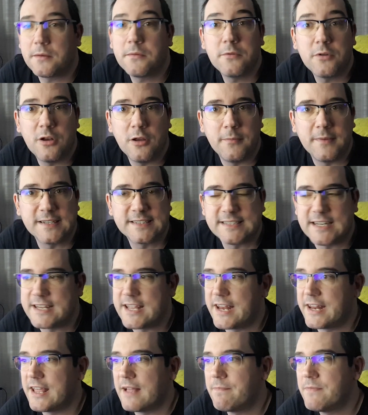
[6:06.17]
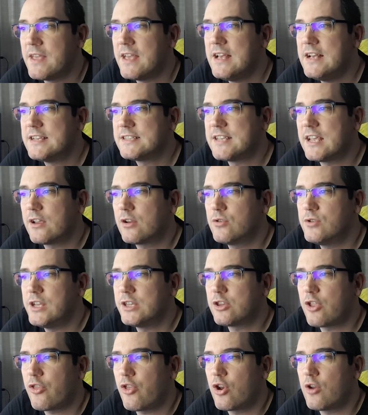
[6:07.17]
No me extrañaría. Se
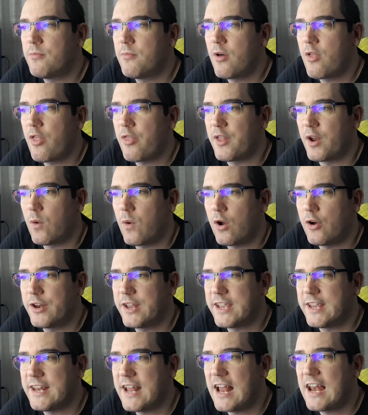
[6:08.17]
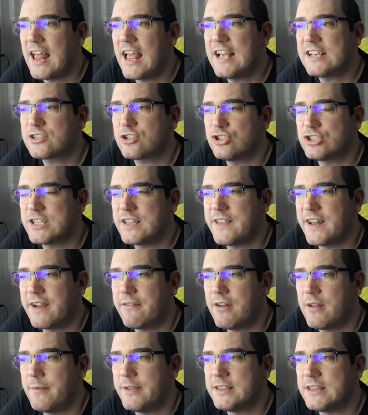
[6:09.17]
incluyen todos los modos del juego original, es
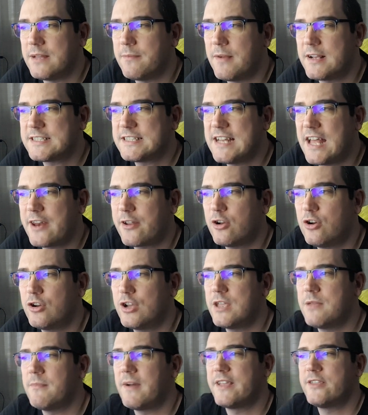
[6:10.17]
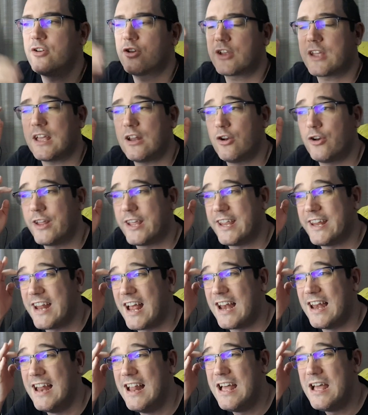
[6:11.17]
considerablemente más largo y mayor que el
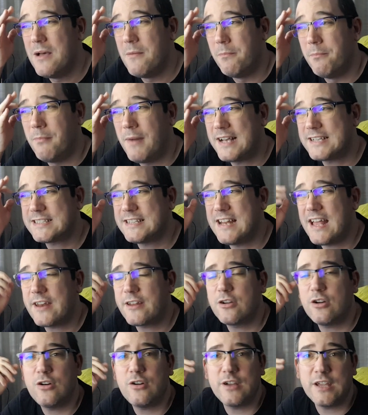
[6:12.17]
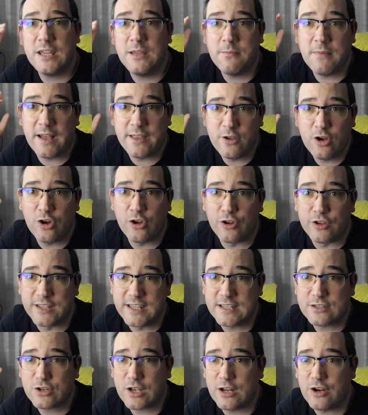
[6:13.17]
original. Más largo y mayor. Y
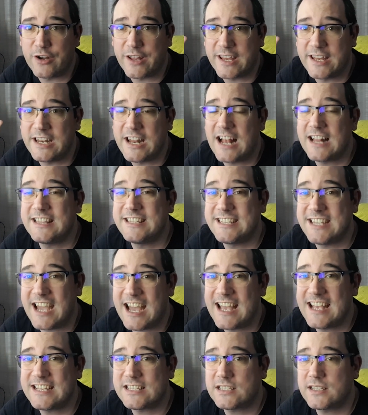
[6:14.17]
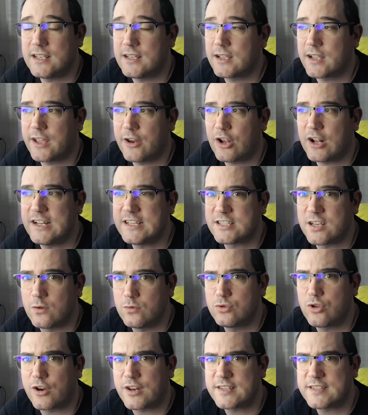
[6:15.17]
eso que el original ya es, creo que el
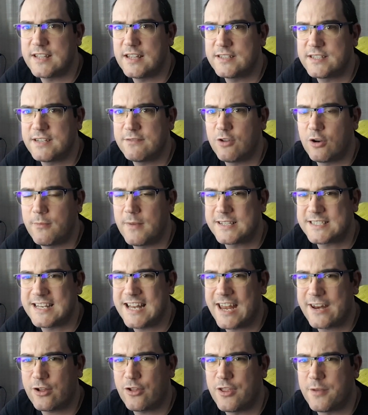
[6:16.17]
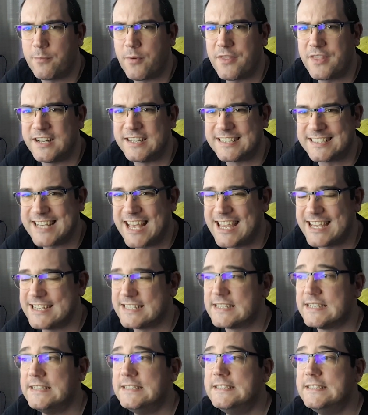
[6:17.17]
segundo Resident Evil más largo después del 6.